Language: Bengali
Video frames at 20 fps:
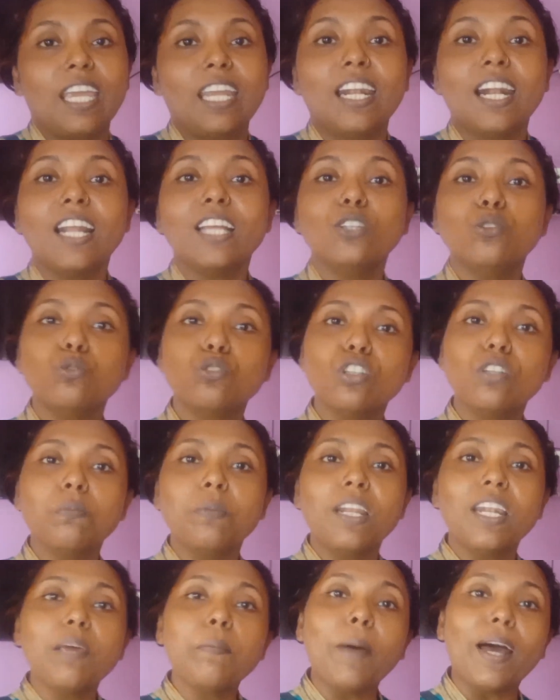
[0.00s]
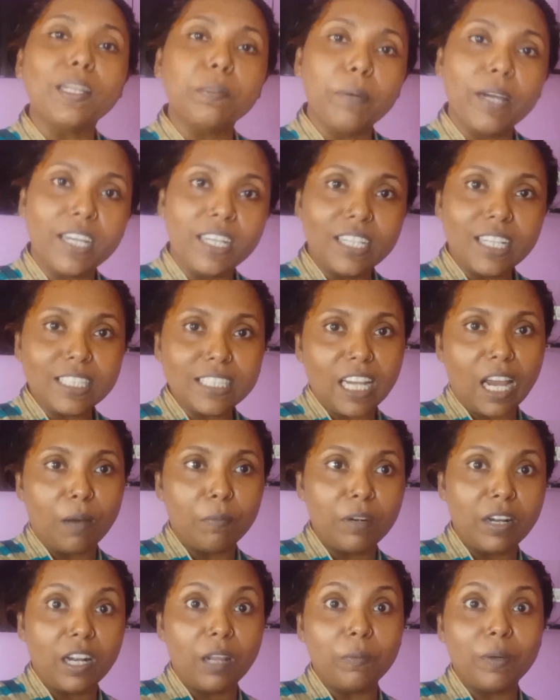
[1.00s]
এনারা দুজন মিলে বাদবাকিটা
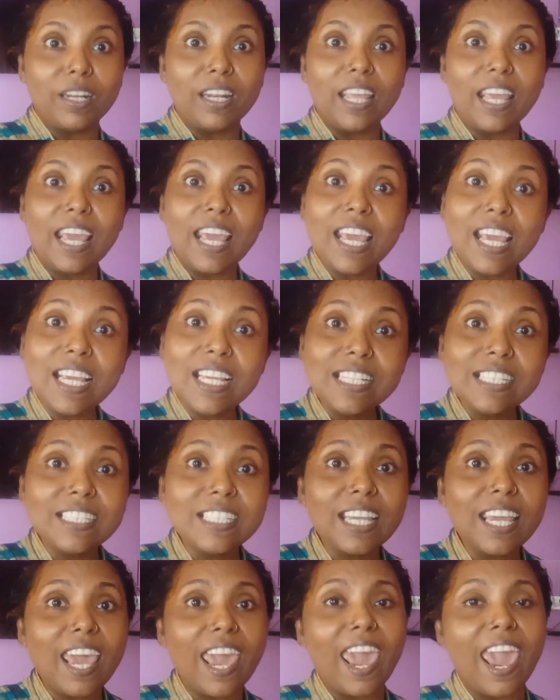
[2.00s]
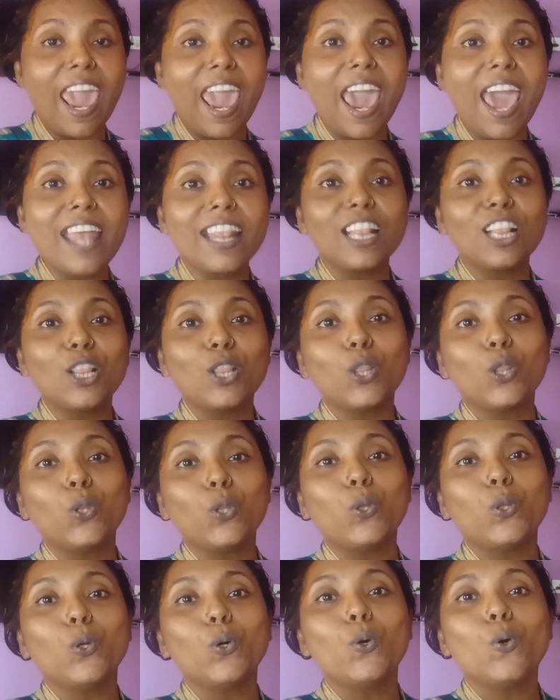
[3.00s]
সামনে নেবেন এই যে
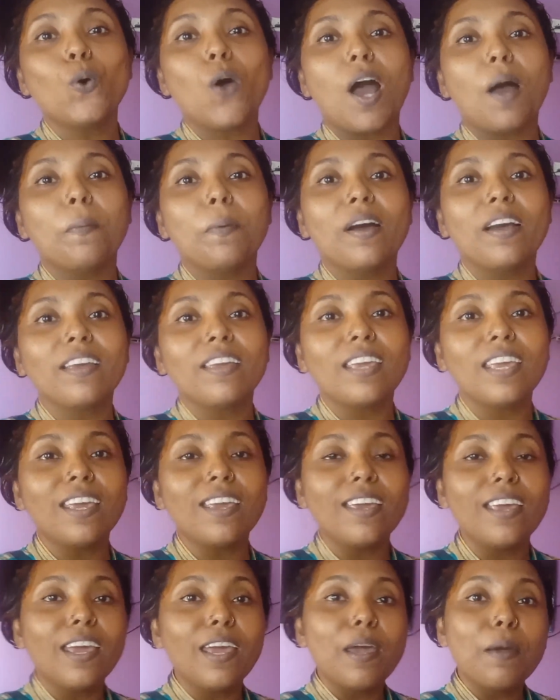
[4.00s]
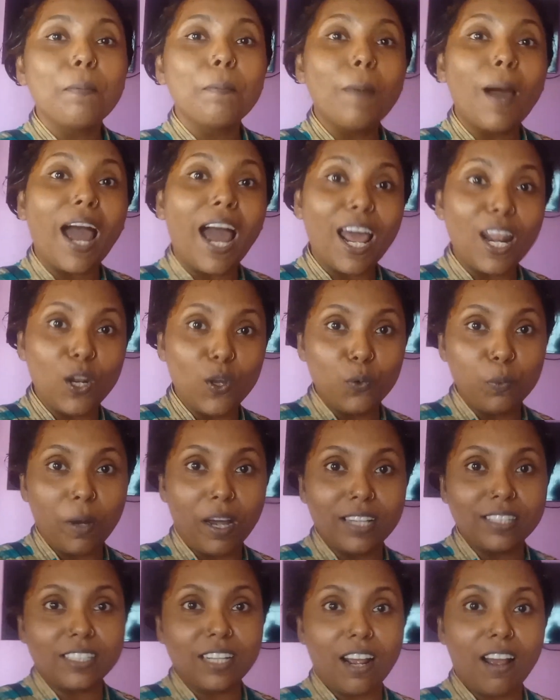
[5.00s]
এত আমাকে
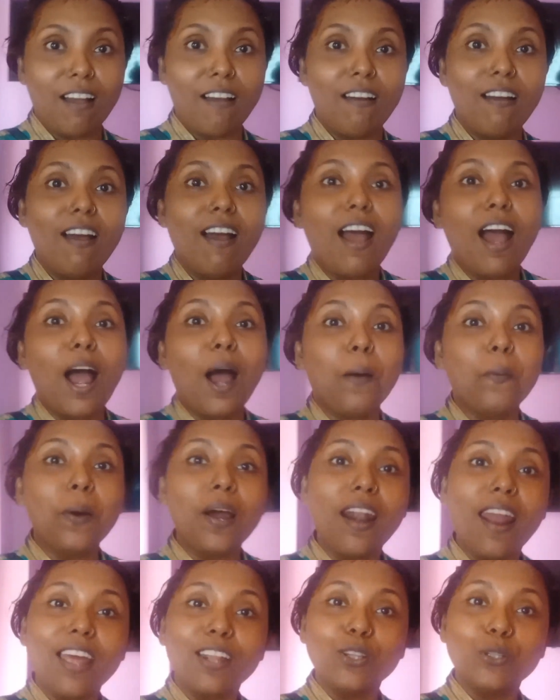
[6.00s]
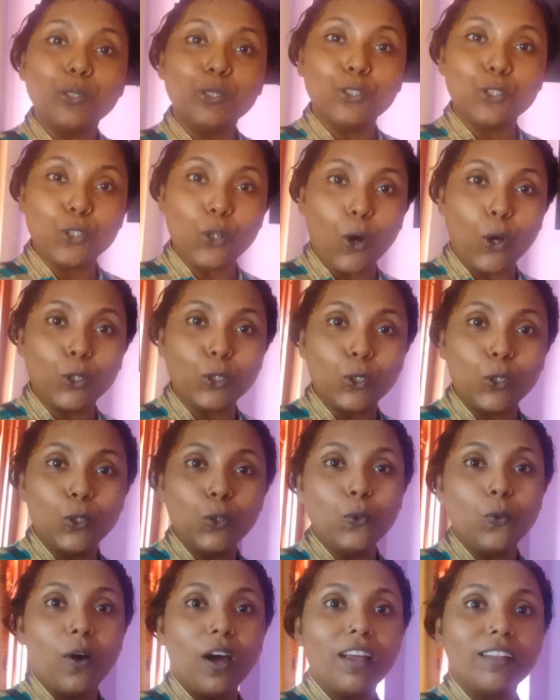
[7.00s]
ভালোবাসা আমার এত যত্ন
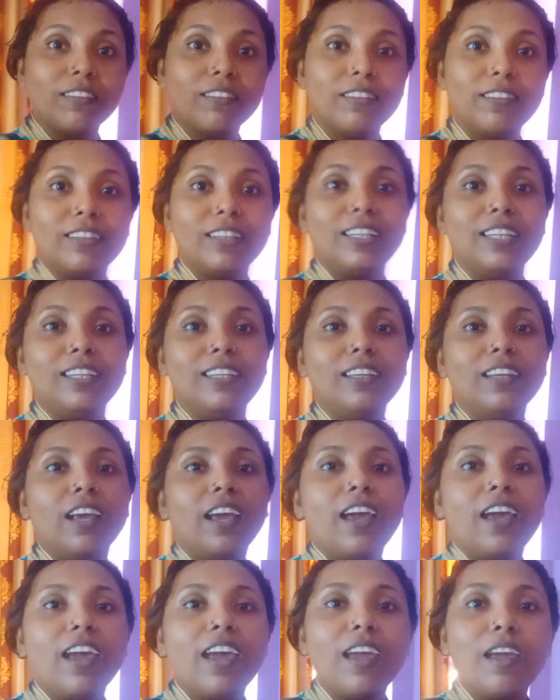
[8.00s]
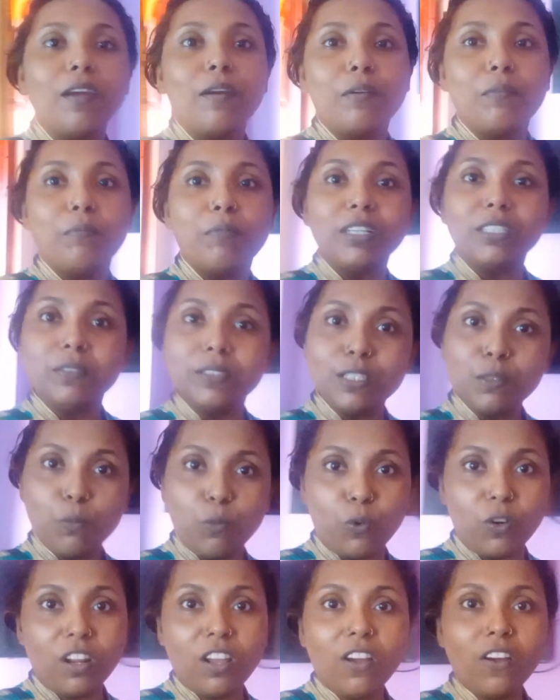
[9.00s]
আত্মি হ্যাঁ মাঝে মাঝে
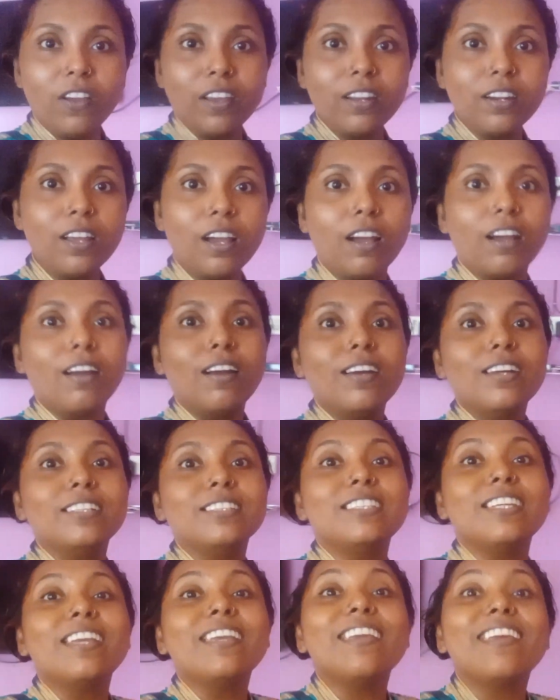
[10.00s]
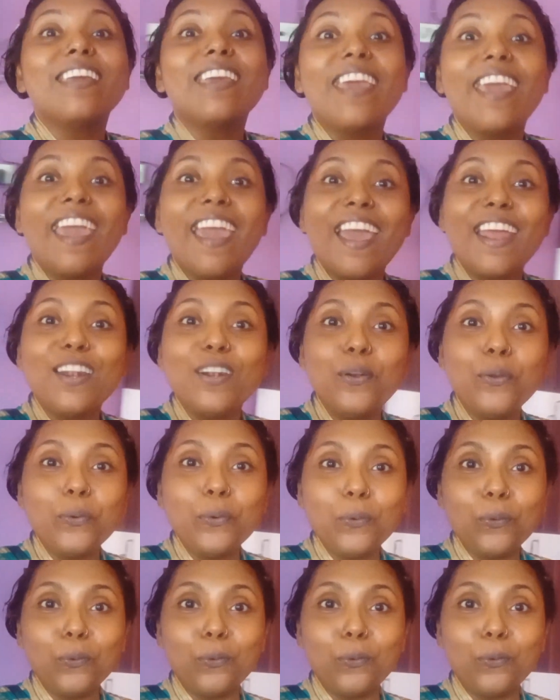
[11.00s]
মনে হয় না যে কেন